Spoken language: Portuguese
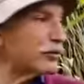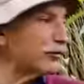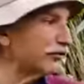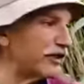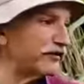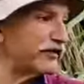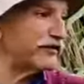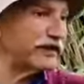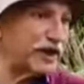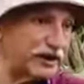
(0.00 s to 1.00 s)
que eu mostrei, vocês
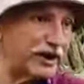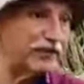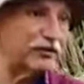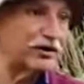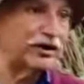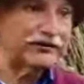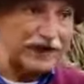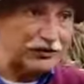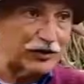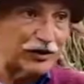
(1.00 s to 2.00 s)
entenderam?
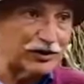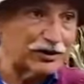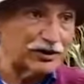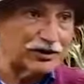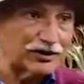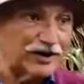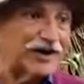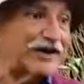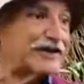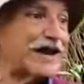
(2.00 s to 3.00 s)
Sacou? Saquei.
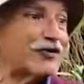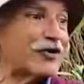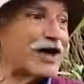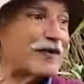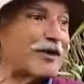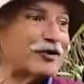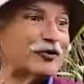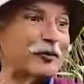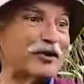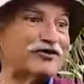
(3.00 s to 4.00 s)
Na goiaba,
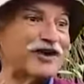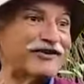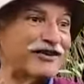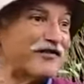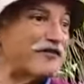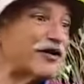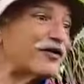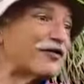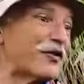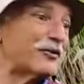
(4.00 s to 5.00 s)
quando eu mexer, você vai ver
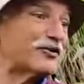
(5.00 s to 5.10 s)
que eu vou